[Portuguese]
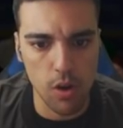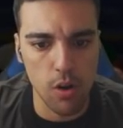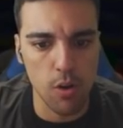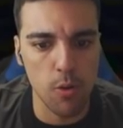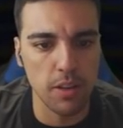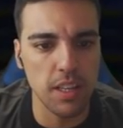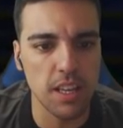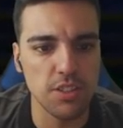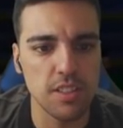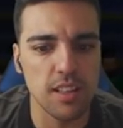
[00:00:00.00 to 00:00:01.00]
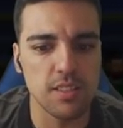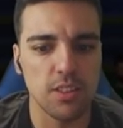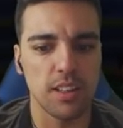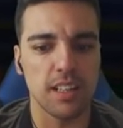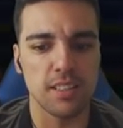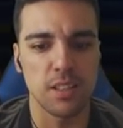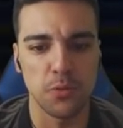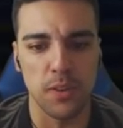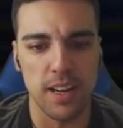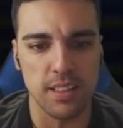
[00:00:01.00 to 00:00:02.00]
oh, aqui é distância agora a
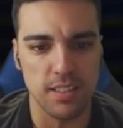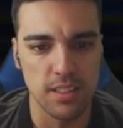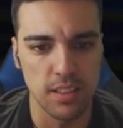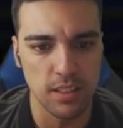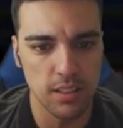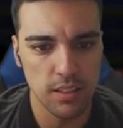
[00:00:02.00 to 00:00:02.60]
safar-se.